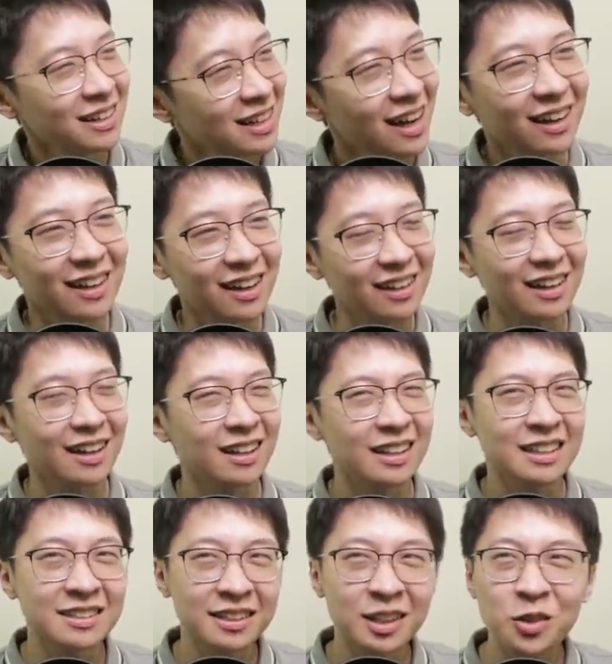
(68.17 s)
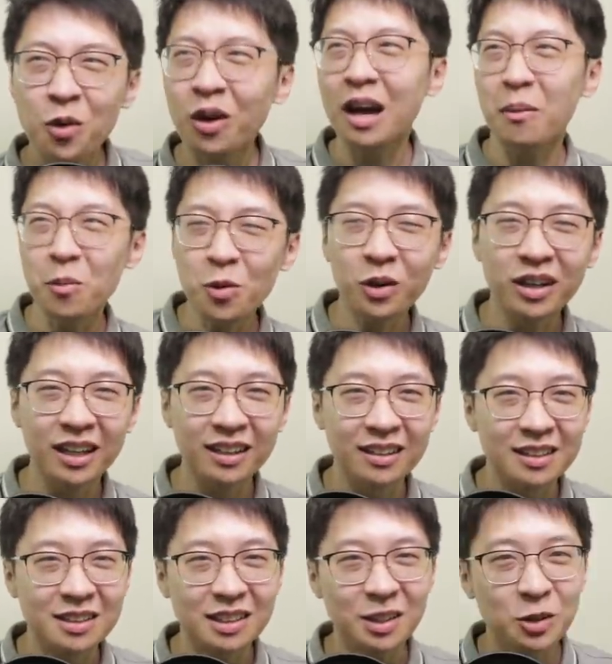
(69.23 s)
nggak gak, gak. istri gue gak mungkin
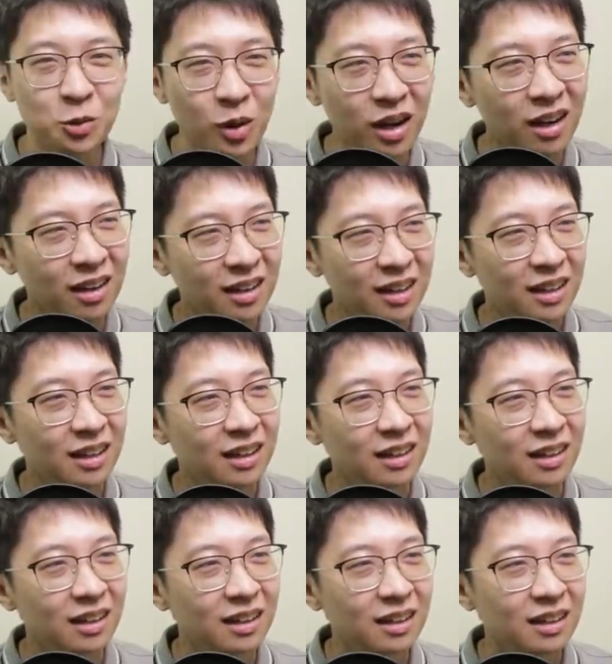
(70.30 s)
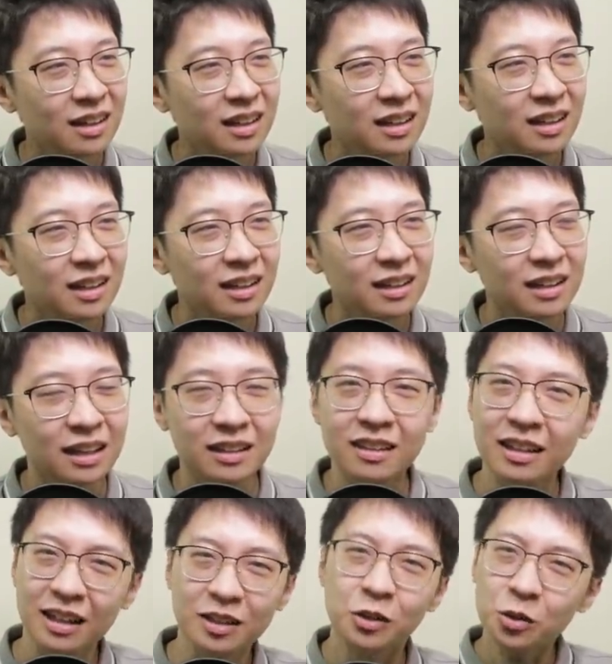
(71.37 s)
istri gue lagi
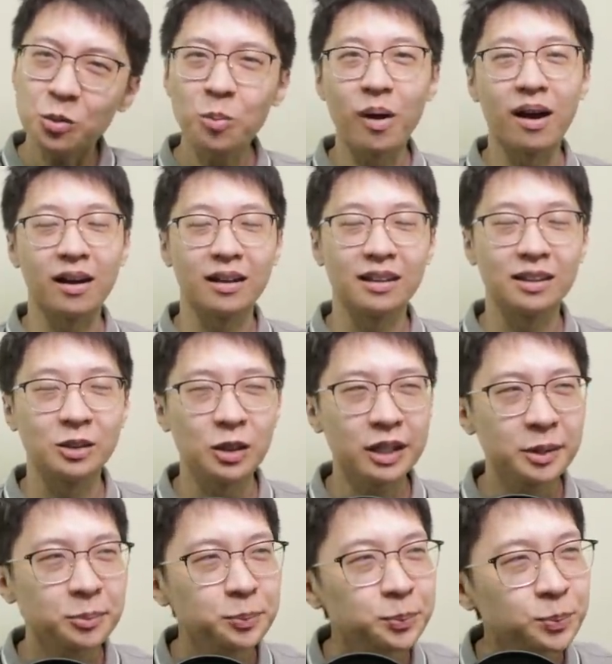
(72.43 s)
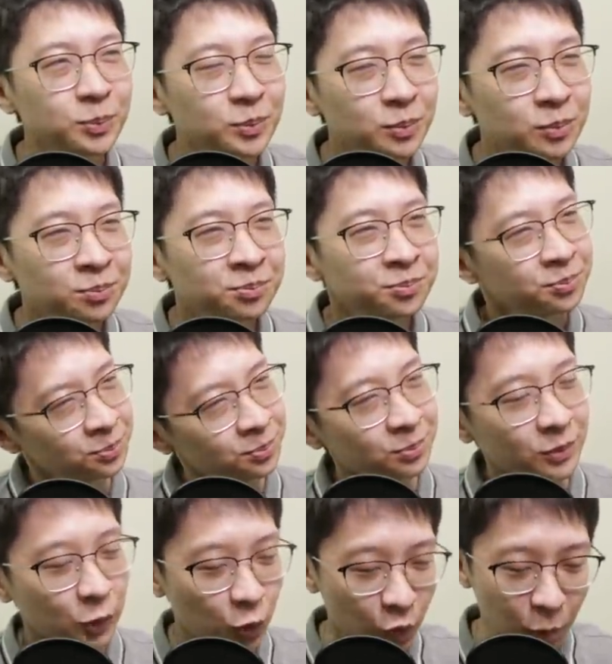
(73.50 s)
gak di rumah gitu kan
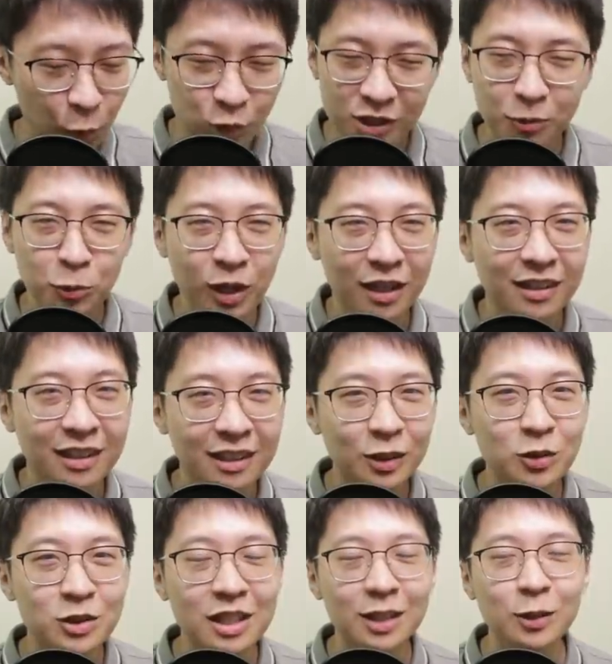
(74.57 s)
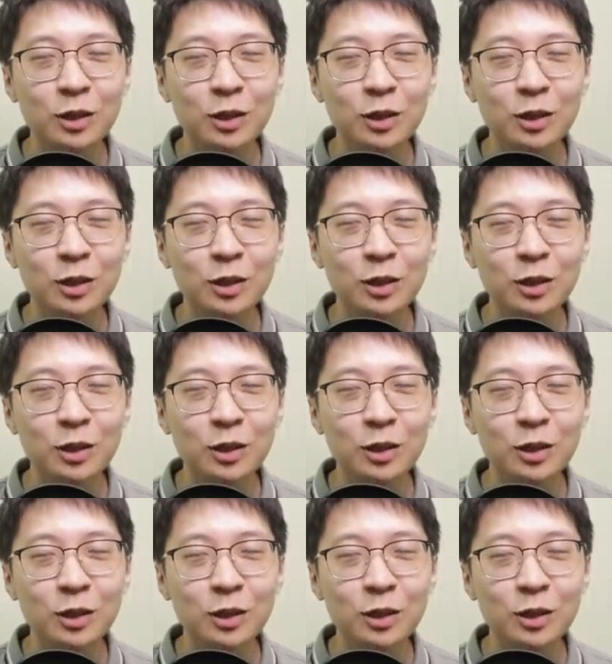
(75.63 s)
hmm, gue buka dikit terus ada